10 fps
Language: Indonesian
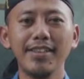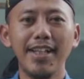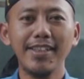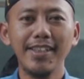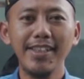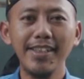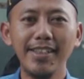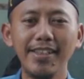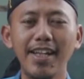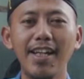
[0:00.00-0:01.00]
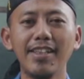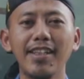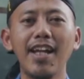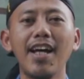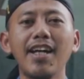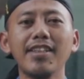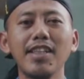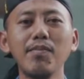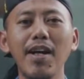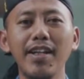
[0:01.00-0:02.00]
saat ini kita telah
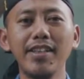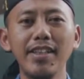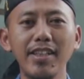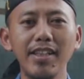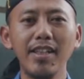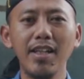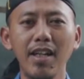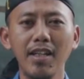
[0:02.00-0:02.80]
tiba di